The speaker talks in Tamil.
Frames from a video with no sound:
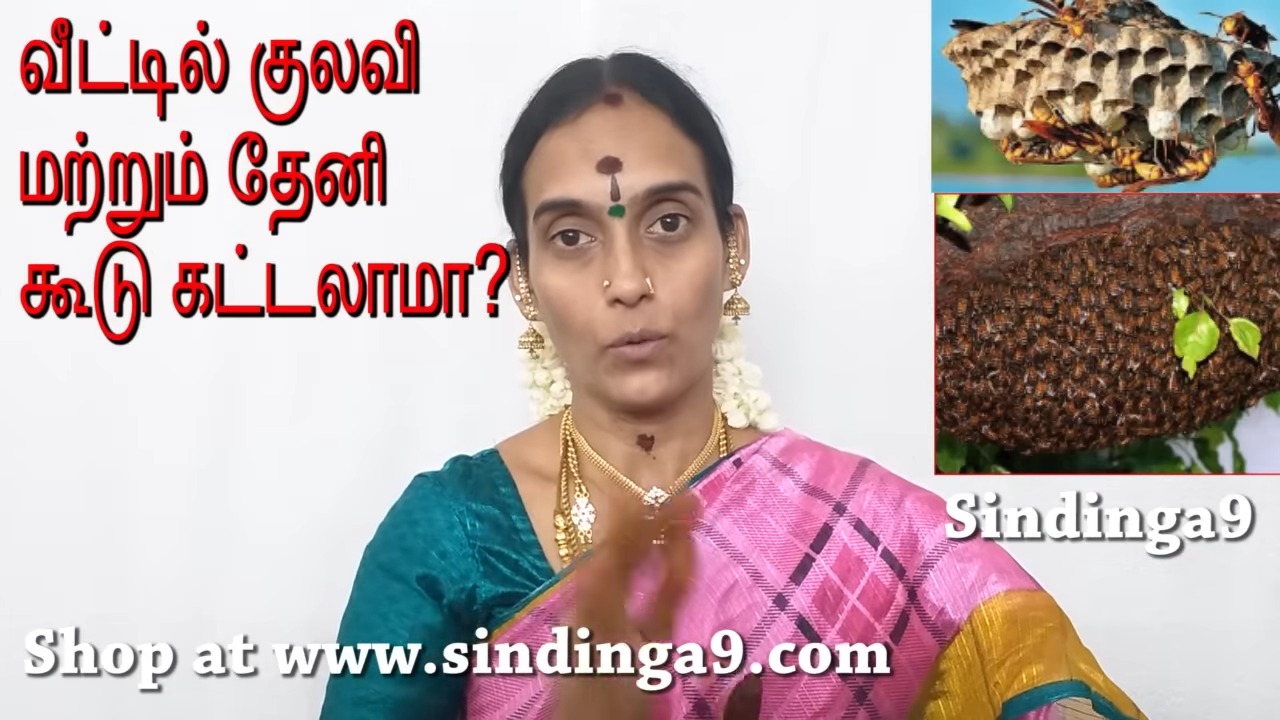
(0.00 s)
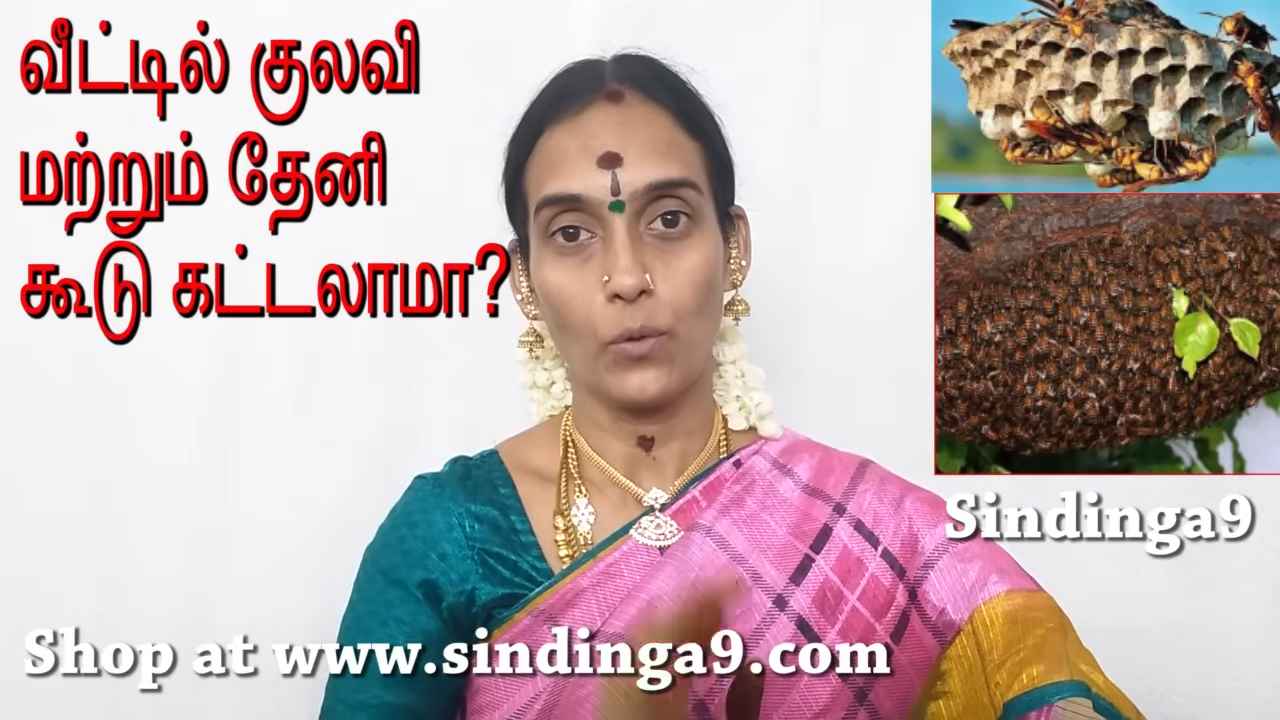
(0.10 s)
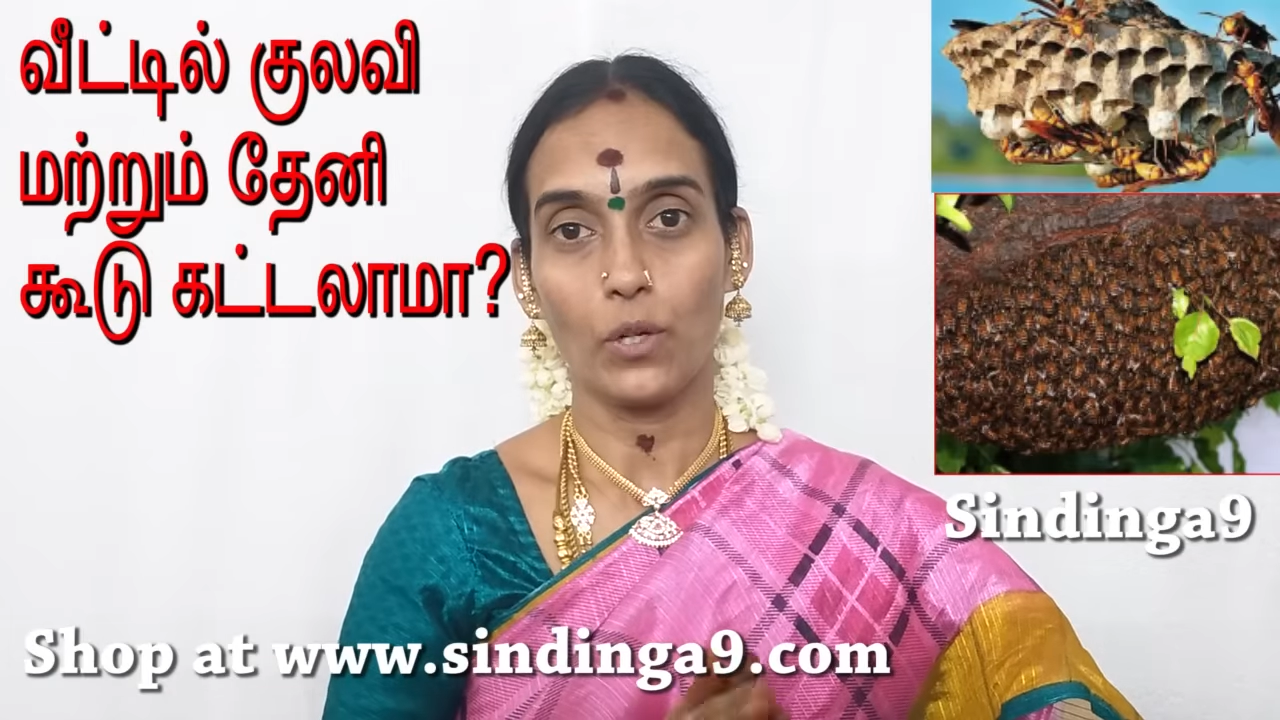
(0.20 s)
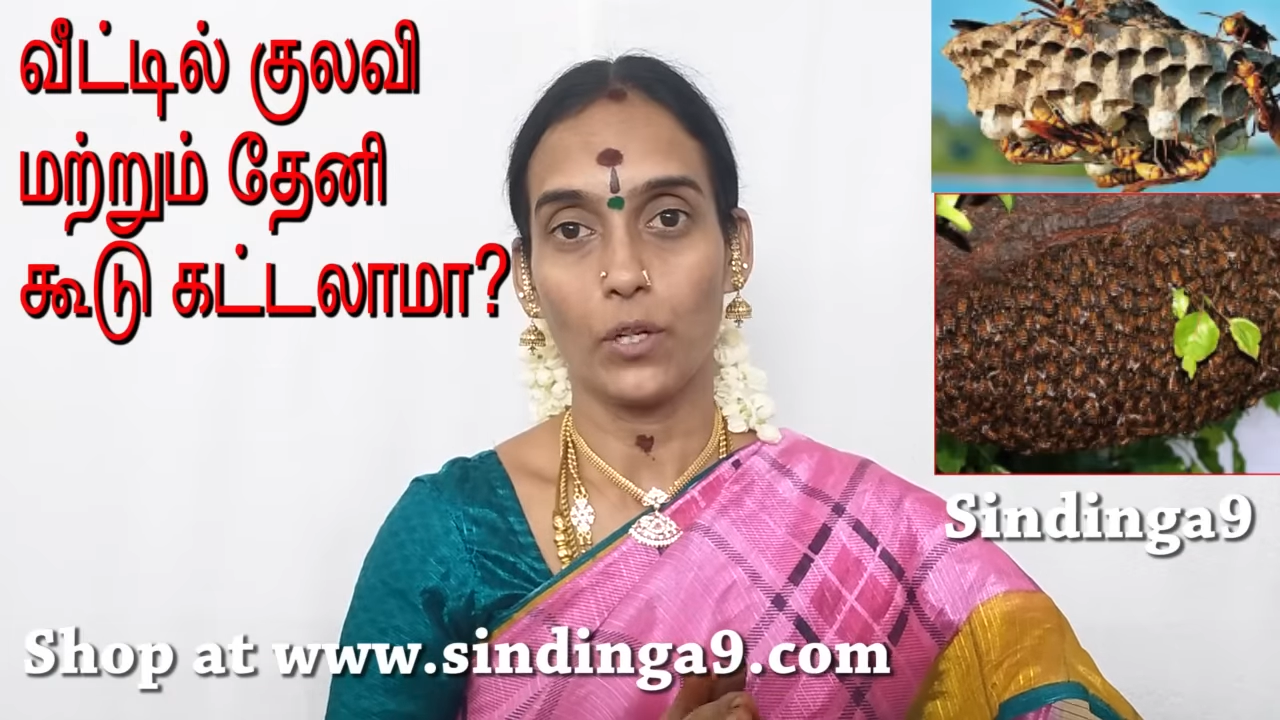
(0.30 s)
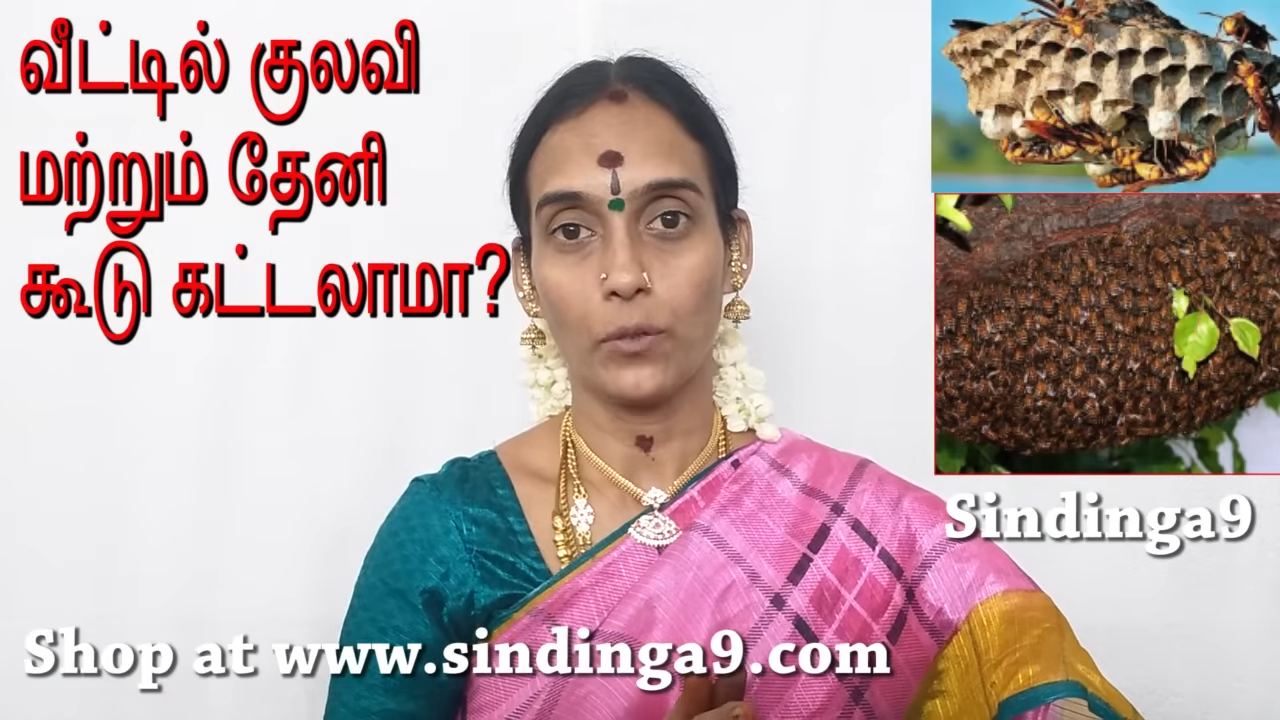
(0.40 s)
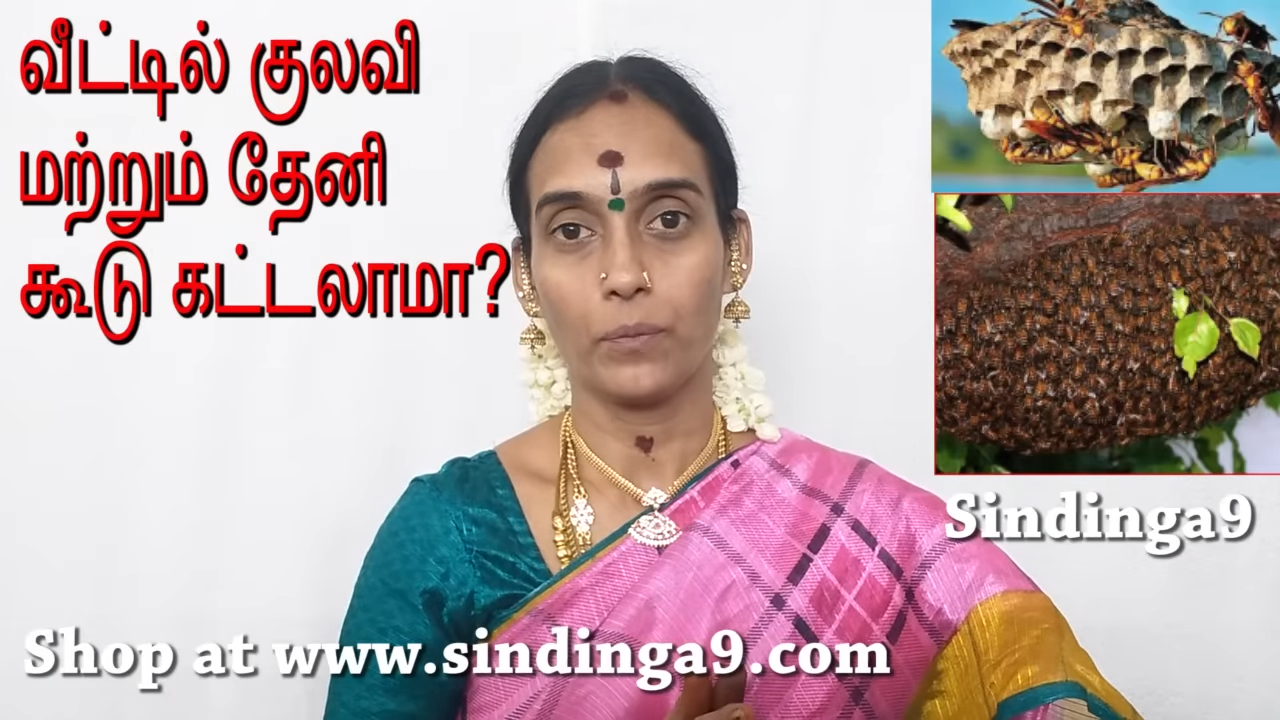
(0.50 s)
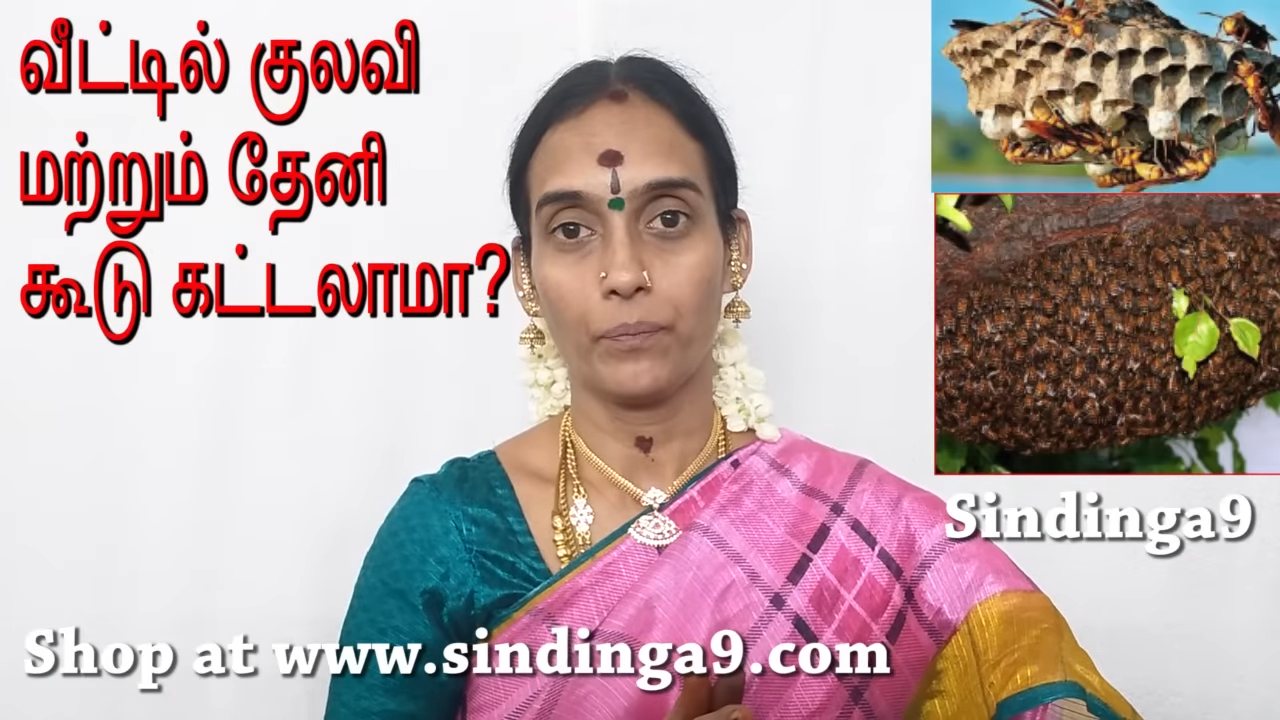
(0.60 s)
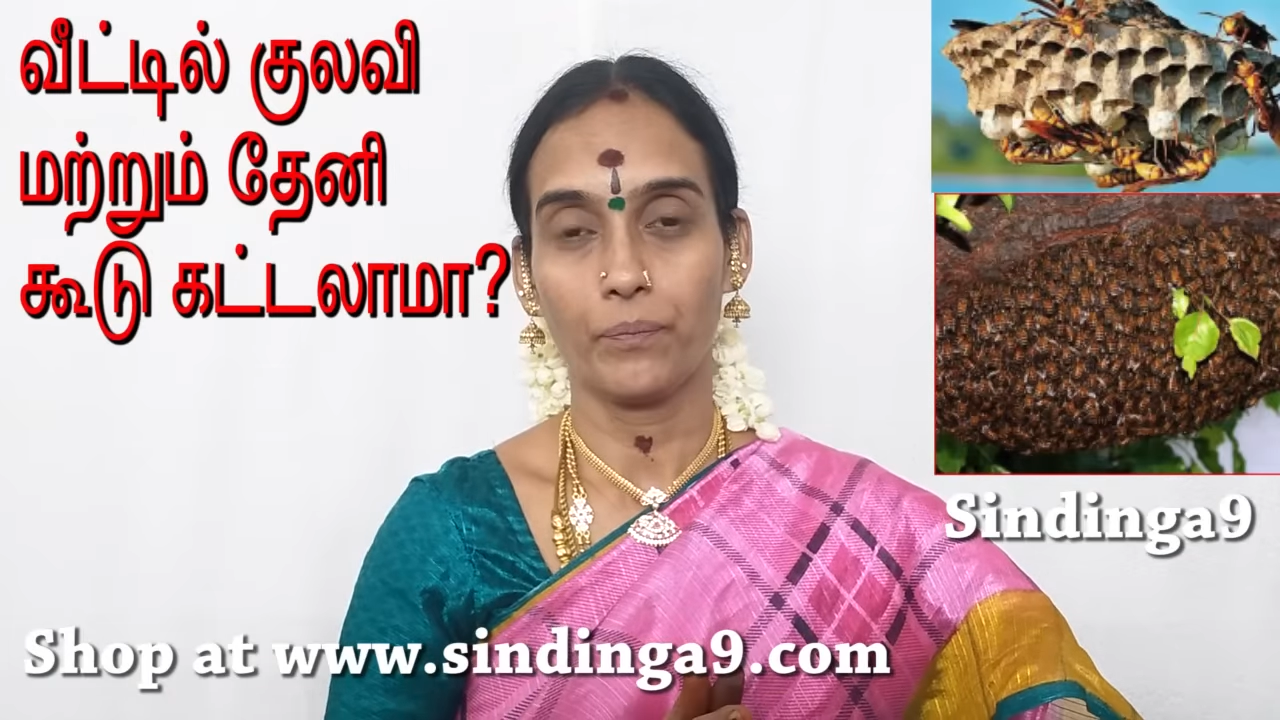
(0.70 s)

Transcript: கூடு கட்டும்